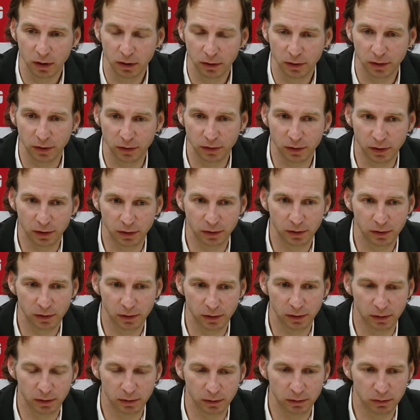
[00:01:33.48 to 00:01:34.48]
dass das
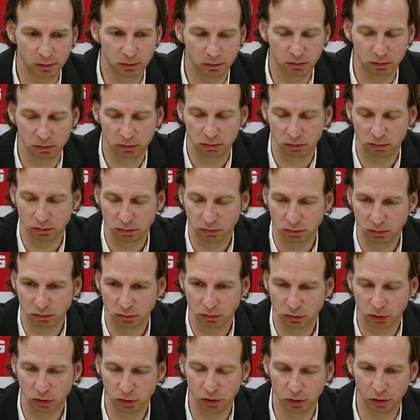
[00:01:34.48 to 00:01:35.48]

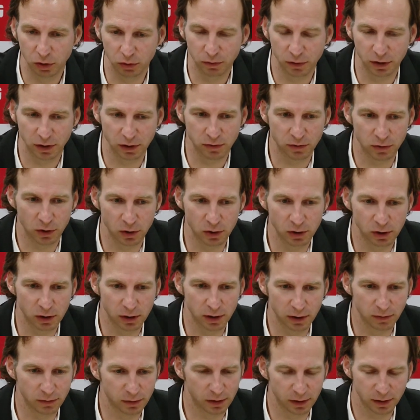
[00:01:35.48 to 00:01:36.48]
irgendwelche Folgen
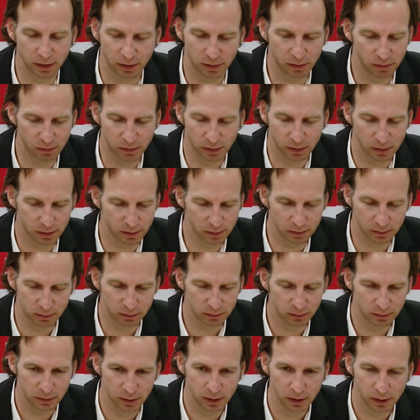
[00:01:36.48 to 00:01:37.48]
hat, weil ich,
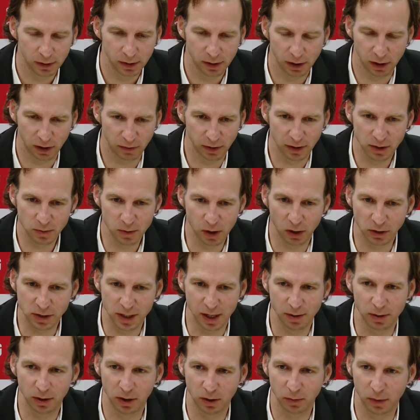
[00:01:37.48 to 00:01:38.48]
ich werde es mir auch
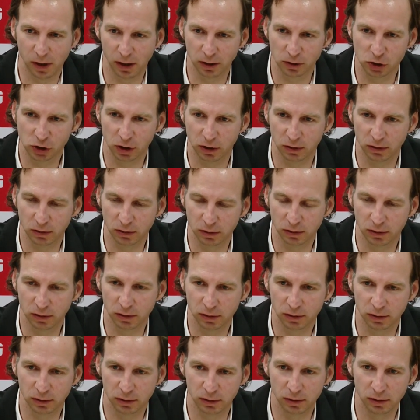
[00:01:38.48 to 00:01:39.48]
selber nochmal anschauen
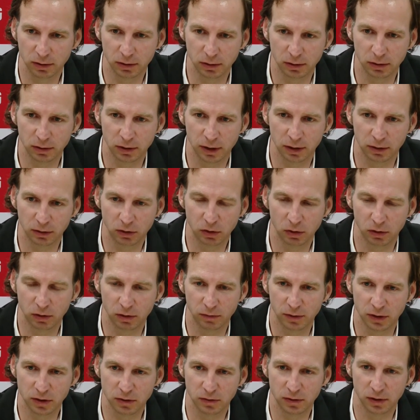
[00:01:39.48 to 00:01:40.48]
und, und, und dann gucken,
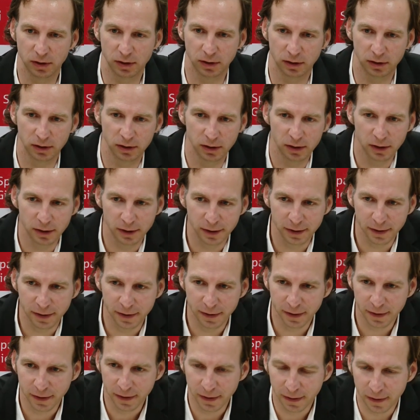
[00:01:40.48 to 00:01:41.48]
was wir
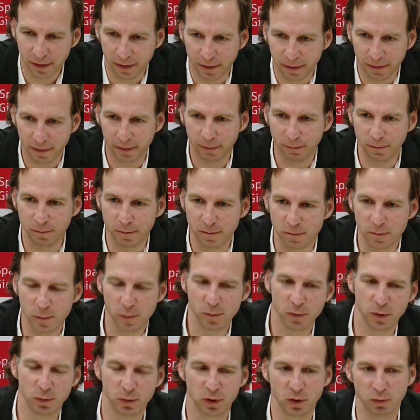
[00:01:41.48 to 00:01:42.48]

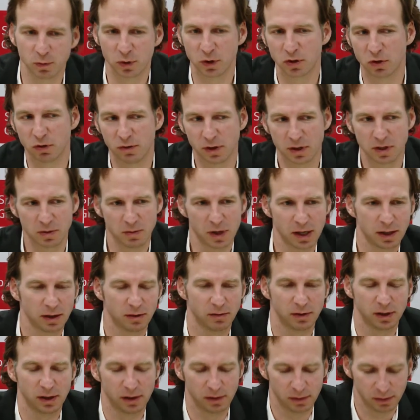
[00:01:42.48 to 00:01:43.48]
mit, mit, mit sowas machen,
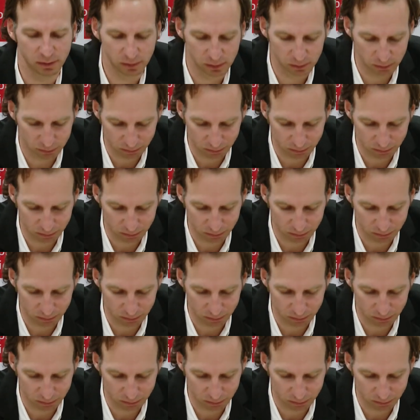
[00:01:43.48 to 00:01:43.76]
weil